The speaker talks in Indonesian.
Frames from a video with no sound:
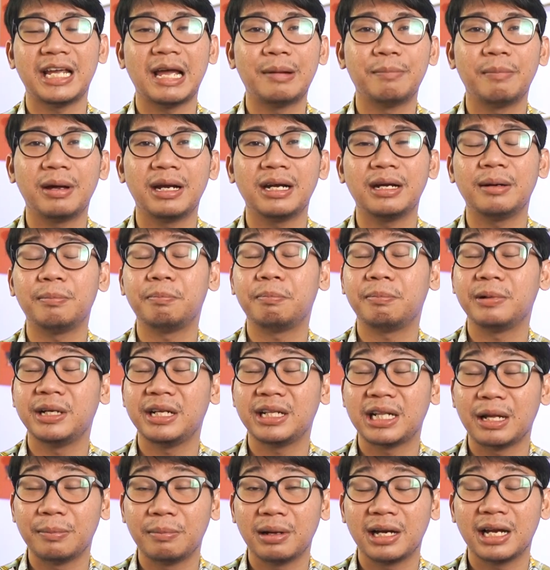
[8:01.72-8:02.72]
nyaman
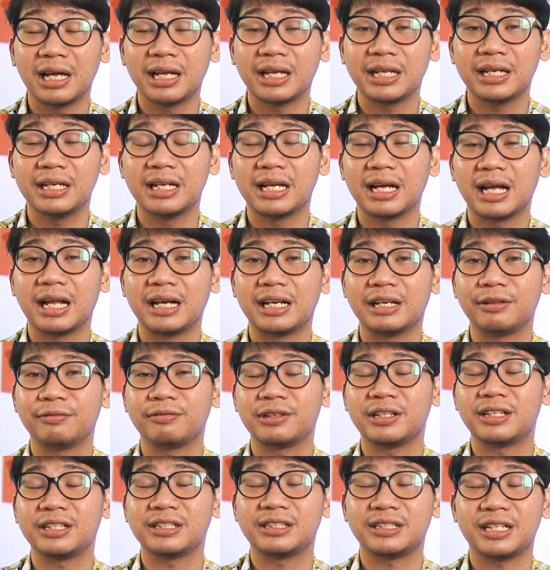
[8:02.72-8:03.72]
ditambah lagi dengan
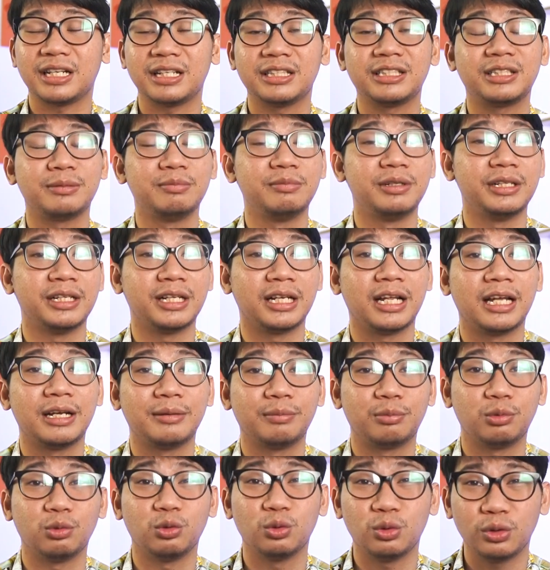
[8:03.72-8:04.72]
refresh rate
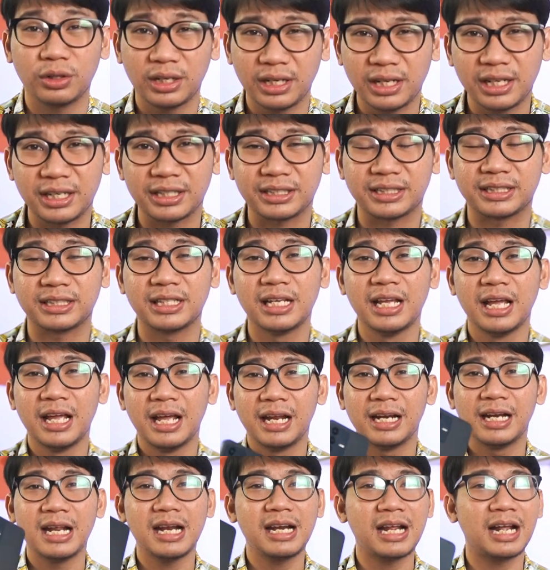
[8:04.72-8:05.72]
90 Hz.
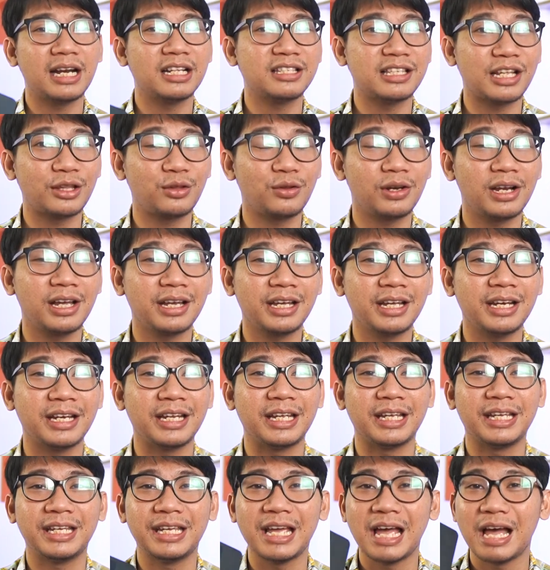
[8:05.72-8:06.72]
Dan ada satu lagi
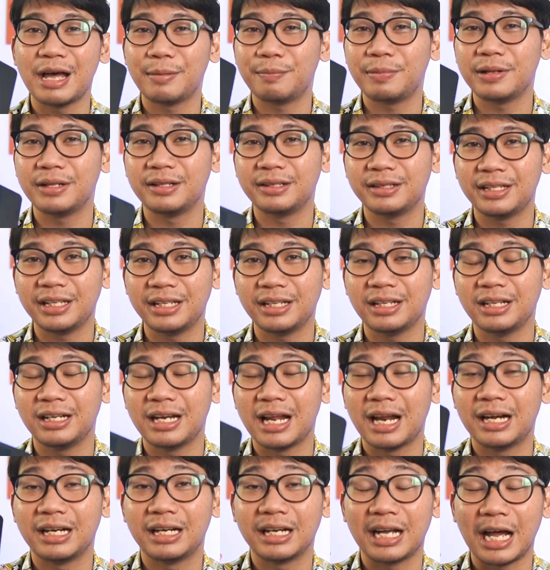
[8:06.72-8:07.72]
nih yang
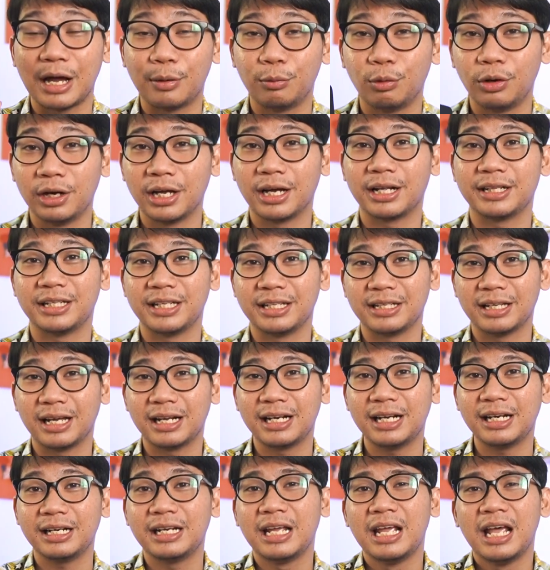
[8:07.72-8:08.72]
penting dan nggak boleh
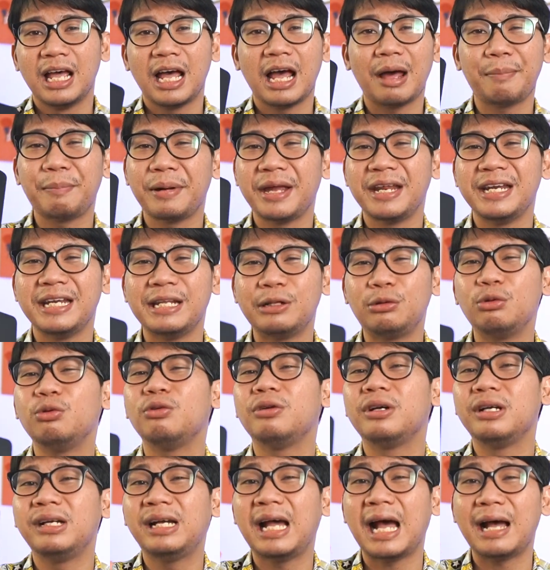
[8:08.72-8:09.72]
ketinggalan. HP ini
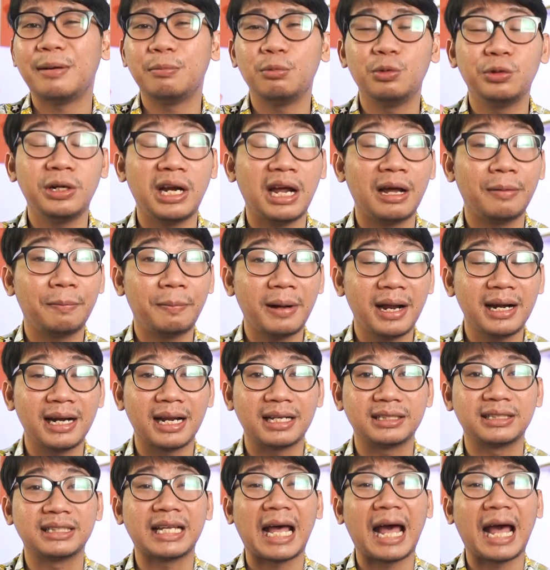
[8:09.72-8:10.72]
tuh nggak mudah panas